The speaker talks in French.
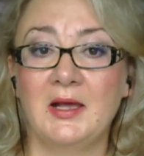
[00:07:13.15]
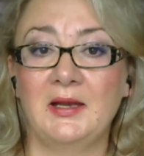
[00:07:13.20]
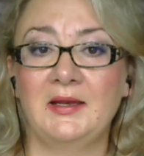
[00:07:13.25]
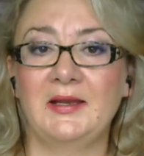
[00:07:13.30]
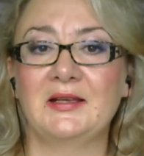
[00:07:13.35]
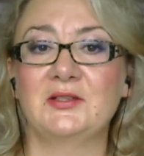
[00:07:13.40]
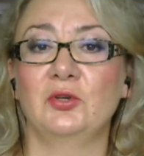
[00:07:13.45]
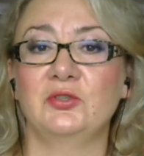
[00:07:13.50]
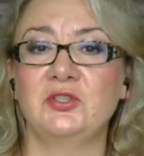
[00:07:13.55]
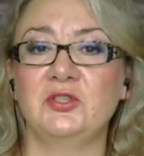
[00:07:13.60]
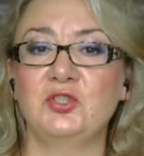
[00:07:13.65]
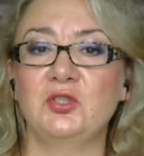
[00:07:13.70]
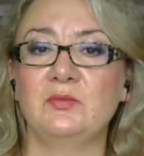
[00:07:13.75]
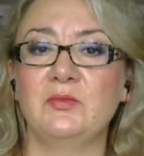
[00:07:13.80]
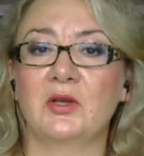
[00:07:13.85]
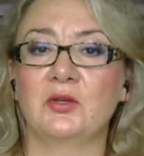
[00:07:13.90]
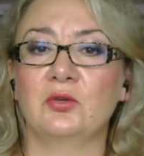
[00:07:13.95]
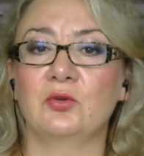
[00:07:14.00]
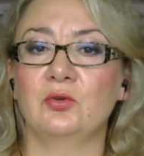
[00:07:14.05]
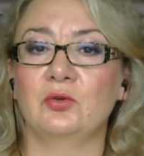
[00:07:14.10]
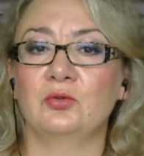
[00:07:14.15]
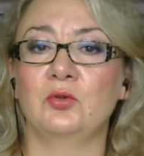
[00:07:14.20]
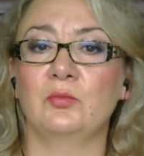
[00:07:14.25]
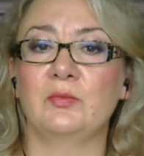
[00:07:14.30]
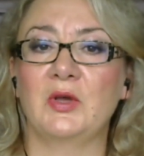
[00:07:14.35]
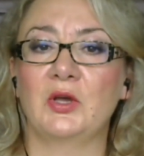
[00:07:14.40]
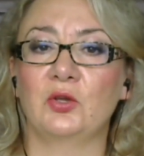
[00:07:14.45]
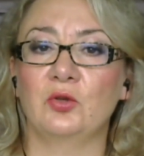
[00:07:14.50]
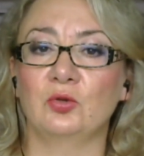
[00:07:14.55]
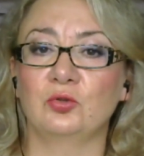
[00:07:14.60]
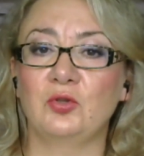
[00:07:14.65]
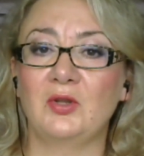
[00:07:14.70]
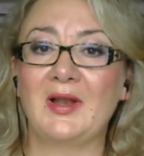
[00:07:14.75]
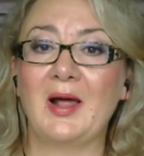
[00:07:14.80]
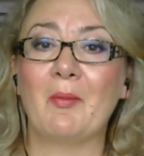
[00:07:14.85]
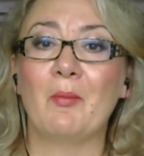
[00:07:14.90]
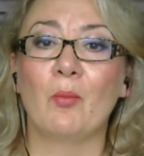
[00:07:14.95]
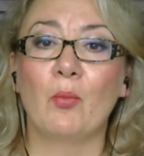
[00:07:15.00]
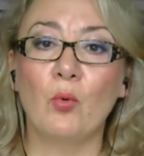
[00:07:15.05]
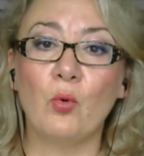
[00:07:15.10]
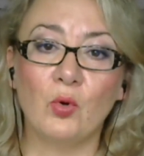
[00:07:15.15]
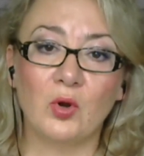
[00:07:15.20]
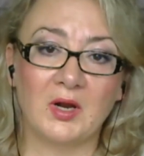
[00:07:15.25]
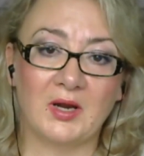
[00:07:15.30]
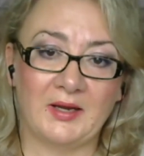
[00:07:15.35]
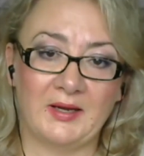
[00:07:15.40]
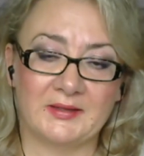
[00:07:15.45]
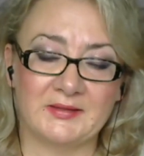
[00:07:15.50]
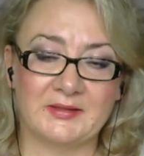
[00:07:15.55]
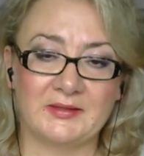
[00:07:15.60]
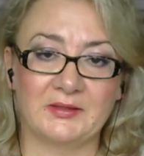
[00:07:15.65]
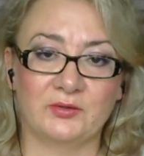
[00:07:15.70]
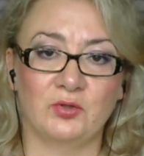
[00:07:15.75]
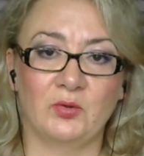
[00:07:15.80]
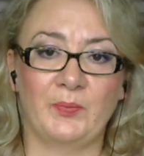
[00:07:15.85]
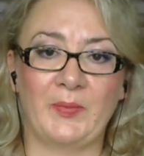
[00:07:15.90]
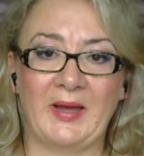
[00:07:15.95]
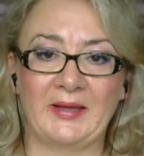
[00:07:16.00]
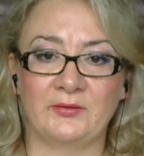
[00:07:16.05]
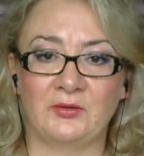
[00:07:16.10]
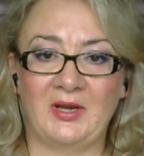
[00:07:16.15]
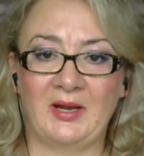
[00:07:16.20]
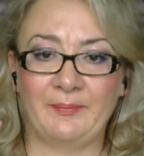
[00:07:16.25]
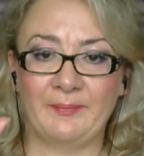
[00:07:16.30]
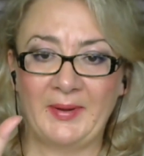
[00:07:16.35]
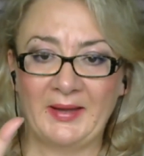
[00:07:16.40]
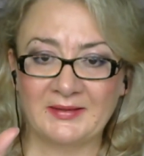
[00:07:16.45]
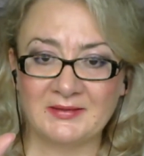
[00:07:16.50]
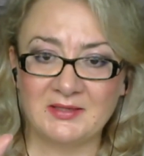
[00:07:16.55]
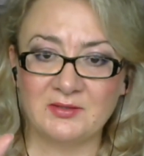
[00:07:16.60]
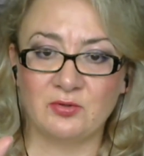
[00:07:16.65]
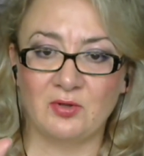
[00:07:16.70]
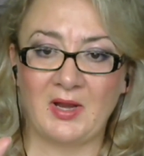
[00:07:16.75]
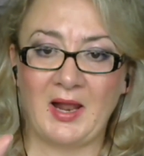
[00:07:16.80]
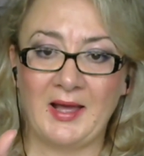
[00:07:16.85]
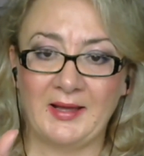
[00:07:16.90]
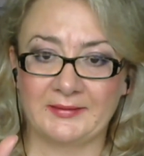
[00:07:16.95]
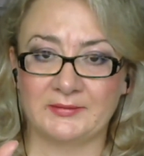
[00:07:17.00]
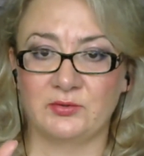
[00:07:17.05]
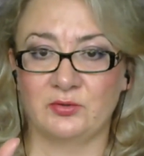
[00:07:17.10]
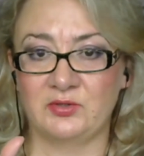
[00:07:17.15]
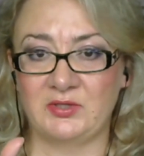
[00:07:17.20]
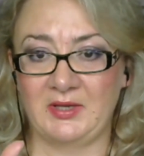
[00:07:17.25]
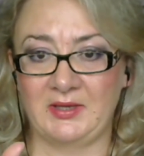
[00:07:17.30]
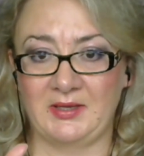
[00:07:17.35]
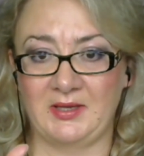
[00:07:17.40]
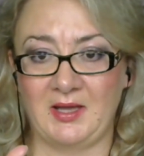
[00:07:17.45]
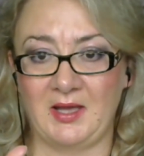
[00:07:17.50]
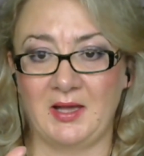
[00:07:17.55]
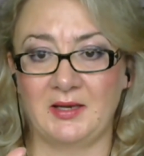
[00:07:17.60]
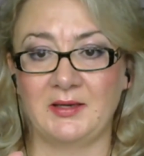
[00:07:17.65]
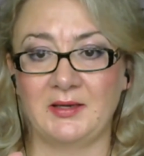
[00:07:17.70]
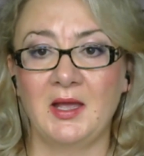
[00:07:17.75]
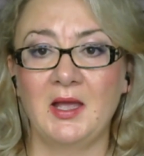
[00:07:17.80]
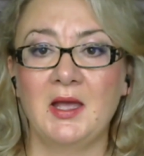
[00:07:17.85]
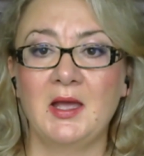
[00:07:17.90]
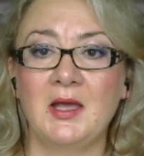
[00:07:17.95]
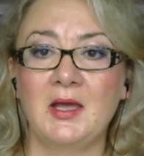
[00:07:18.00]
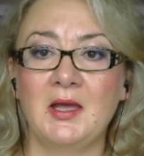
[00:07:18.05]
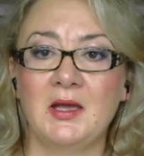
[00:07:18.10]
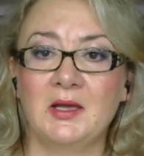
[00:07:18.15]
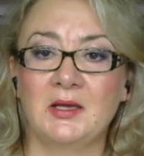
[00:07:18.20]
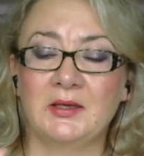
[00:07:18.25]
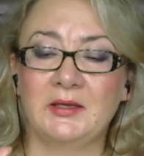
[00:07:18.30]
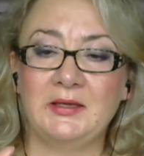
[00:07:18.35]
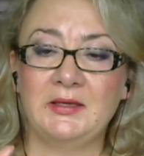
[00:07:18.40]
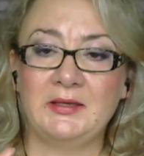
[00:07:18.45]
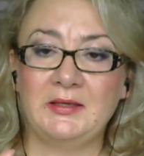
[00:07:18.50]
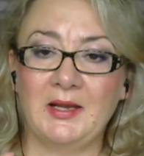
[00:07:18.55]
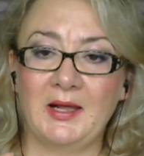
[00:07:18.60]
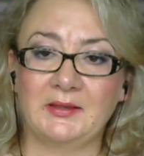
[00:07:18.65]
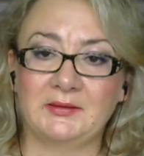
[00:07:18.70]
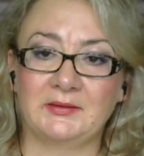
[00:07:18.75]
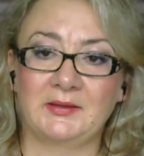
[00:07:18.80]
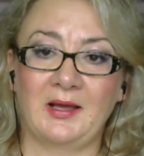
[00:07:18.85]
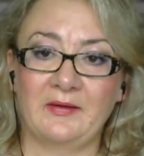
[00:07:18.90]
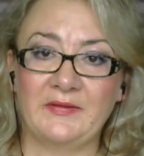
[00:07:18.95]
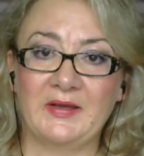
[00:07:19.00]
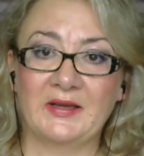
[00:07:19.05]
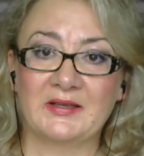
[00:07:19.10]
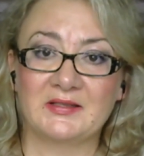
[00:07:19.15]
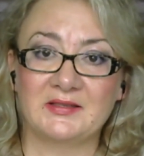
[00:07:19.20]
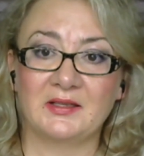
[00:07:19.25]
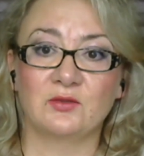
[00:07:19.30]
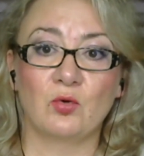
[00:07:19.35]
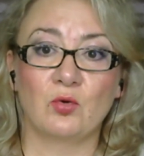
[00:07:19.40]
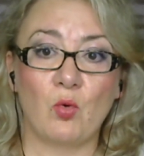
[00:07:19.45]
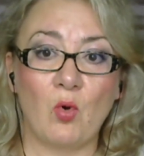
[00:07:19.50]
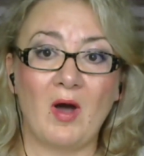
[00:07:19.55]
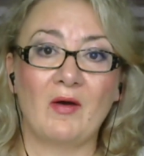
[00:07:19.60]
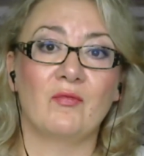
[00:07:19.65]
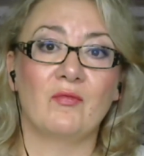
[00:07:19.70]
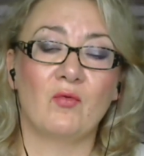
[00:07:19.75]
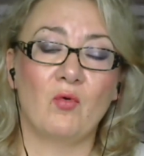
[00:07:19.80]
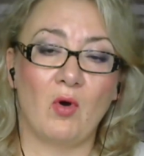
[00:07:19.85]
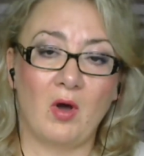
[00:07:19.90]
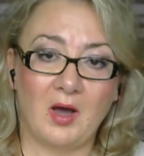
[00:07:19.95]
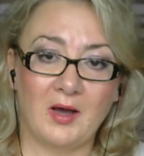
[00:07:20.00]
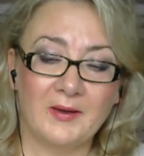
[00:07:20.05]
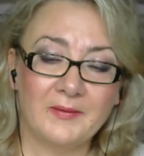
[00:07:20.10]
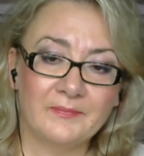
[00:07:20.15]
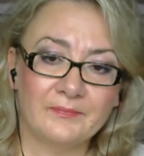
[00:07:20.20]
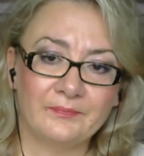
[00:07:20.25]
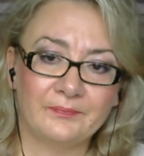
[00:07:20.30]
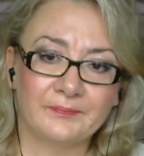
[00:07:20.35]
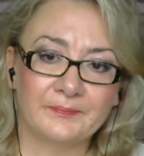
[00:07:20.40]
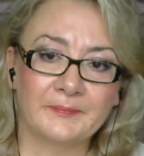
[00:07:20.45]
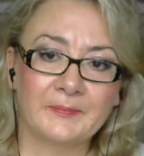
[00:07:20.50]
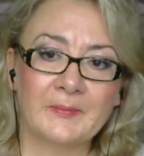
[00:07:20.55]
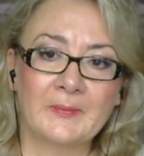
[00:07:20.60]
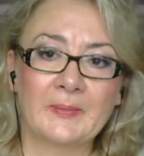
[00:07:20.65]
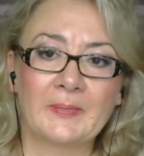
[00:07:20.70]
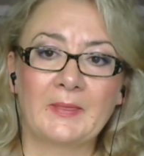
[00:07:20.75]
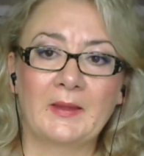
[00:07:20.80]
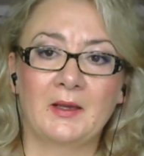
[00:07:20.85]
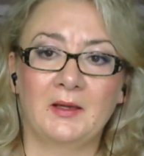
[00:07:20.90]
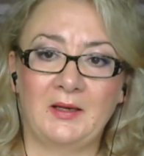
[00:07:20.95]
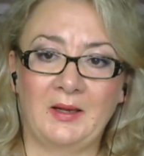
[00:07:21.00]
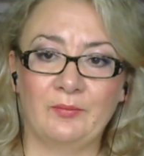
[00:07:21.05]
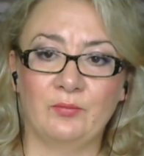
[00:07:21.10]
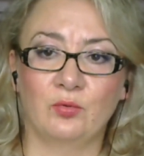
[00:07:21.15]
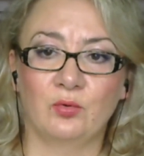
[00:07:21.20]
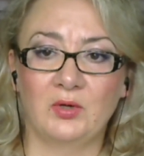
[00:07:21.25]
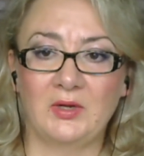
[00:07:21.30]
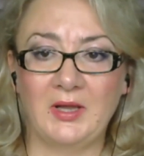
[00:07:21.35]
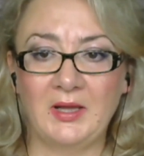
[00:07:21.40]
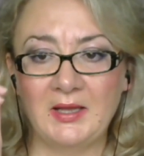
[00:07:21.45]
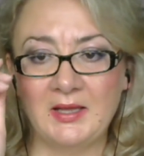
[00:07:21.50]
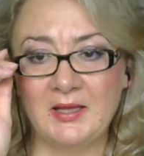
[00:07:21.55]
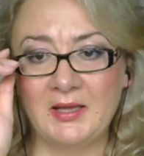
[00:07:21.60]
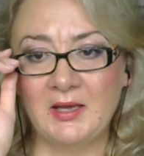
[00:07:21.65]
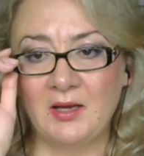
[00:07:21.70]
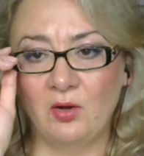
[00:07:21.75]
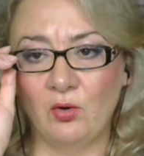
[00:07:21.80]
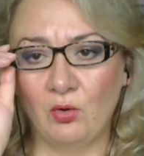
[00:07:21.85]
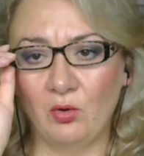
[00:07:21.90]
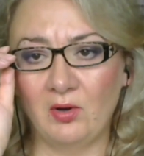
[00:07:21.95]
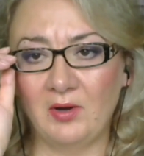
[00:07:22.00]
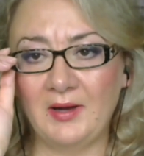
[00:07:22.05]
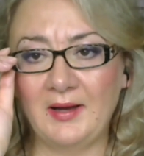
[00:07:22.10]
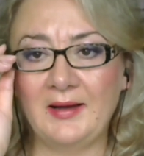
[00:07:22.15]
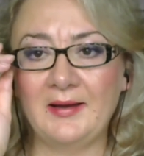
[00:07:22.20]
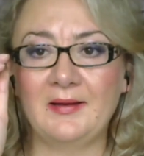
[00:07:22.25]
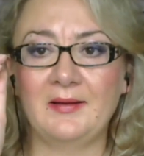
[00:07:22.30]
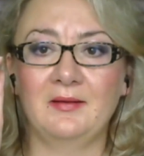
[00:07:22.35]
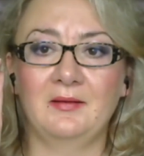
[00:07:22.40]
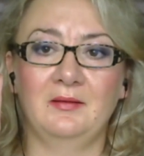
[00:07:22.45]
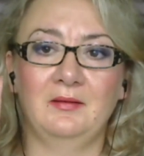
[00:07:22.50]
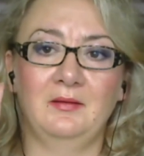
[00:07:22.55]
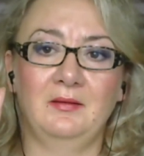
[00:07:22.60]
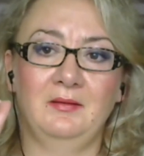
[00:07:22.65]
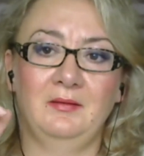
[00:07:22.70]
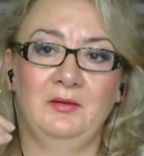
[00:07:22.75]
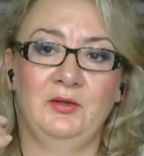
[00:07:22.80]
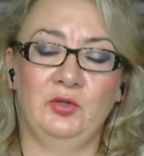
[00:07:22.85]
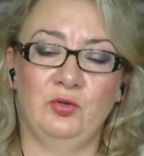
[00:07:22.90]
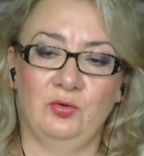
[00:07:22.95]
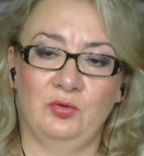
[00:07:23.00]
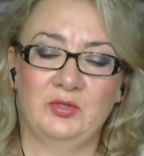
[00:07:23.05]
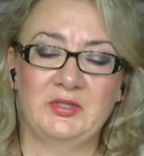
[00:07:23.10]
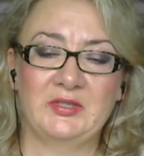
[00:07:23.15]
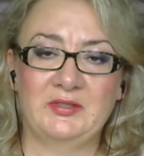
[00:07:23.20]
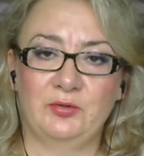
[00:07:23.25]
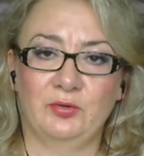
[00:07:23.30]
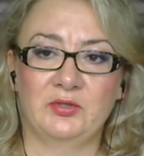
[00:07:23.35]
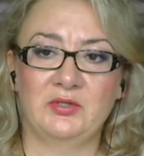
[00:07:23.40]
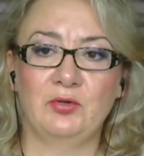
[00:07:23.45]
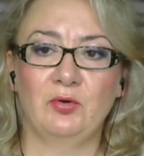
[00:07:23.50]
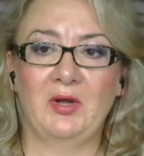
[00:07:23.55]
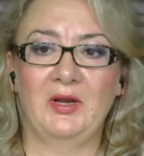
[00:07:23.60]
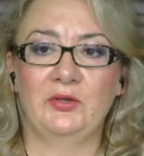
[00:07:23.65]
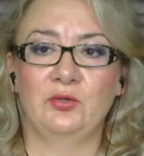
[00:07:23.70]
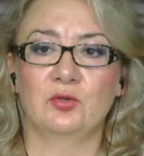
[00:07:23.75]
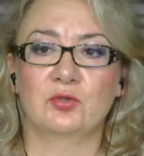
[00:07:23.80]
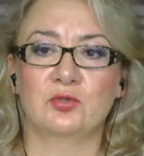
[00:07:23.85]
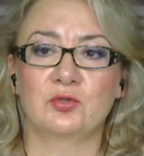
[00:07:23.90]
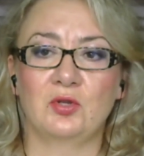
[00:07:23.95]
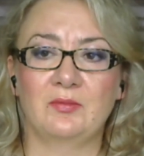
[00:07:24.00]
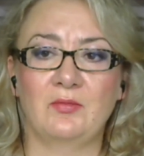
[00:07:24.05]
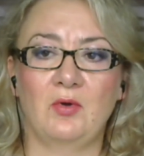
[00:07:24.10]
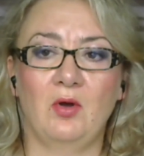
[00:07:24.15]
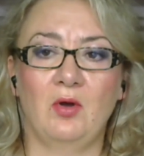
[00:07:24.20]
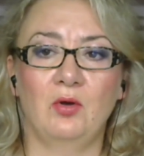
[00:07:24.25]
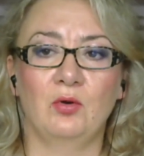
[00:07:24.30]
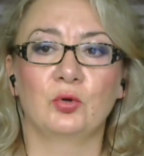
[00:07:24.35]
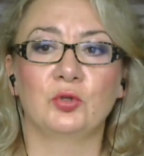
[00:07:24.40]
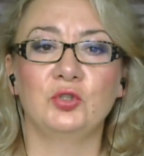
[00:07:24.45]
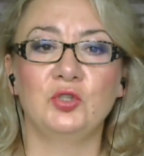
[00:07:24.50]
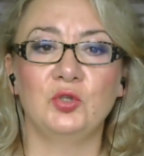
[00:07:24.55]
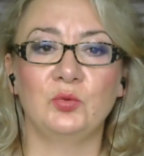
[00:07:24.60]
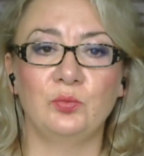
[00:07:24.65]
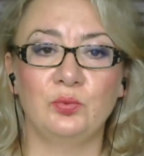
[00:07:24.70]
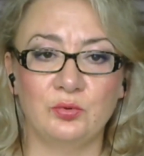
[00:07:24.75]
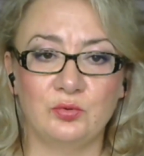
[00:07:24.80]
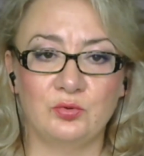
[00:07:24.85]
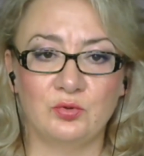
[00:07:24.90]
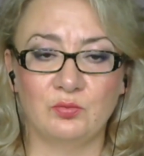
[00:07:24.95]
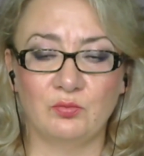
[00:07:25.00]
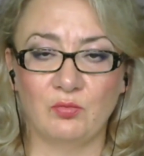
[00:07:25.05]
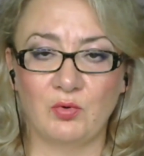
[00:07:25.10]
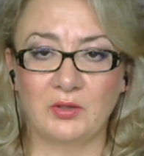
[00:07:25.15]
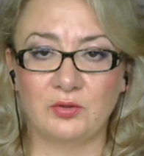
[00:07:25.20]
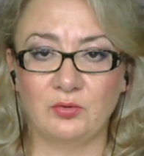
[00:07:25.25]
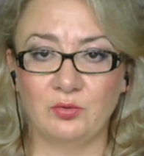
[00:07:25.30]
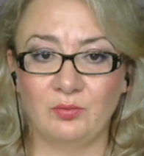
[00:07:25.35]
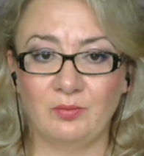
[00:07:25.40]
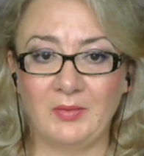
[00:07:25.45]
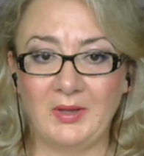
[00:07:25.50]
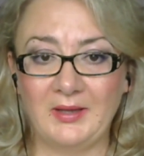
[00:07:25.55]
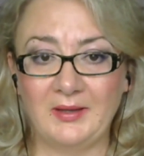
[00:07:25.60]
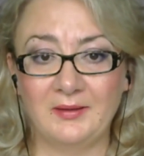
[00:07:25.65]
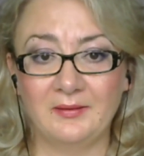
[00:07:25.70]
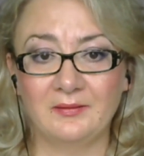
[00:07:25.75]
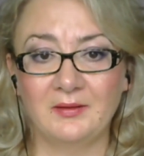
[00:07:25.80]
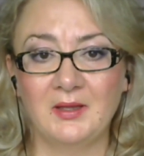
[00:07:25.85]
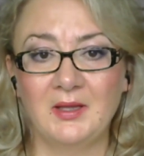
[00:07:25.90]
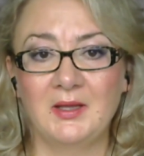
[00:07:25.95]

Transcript: La sortie de Mercure, de la boucle, c'est-à-dire de la partie de l'arc zodiacal, qu'il a traversé trois fois, hein, la boucle, aura lieu, cette sortie aura lieu seulement au début du mois de mai.